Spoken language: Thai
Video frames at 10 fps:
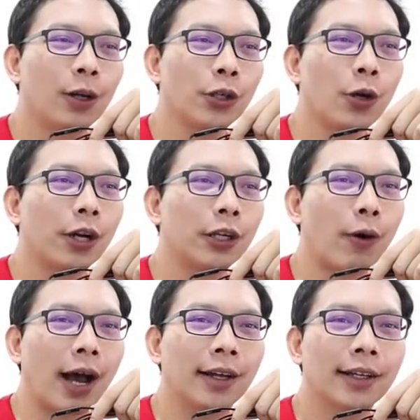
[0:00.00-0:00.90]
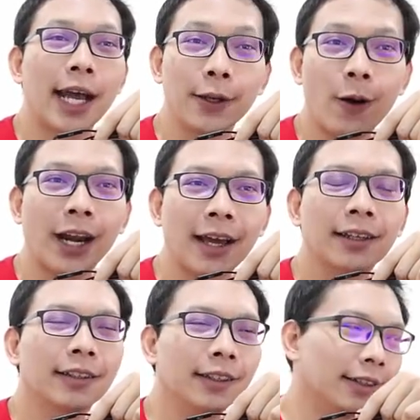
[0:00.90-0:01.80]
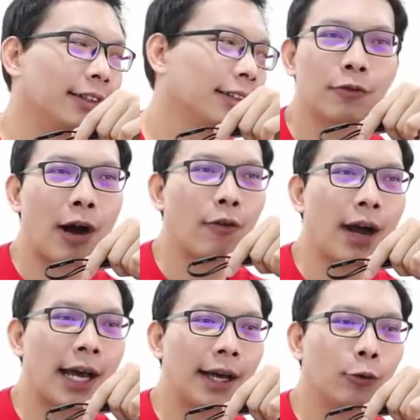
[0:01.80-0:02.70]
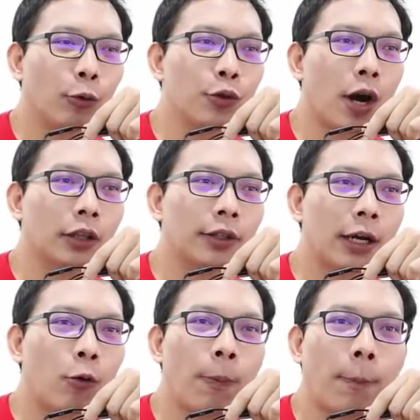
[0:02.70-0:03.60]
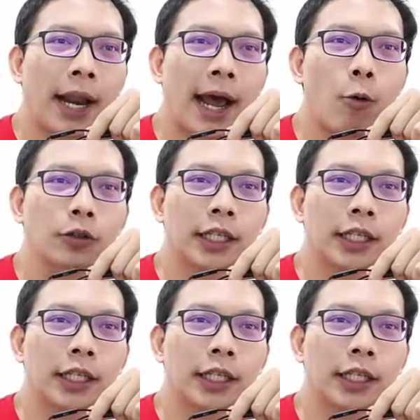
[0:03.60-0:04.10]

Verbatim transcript: รอย่อดีกว่าถ้าย่อนะหวังว่าลูปย่อยตัวนี้ครบปะทะ